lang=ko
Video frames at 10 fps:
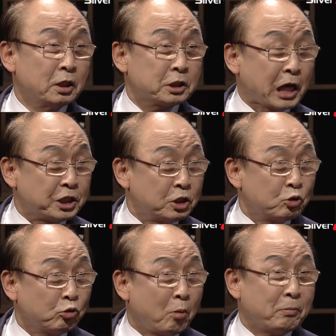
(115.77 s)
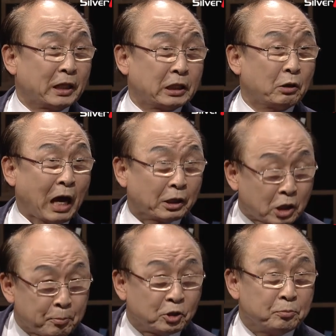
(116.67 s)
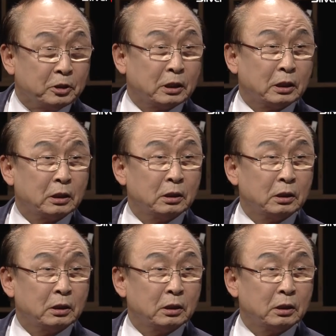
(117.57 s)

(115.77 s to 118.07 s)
자식도 엄마한테 덤벼듭니다.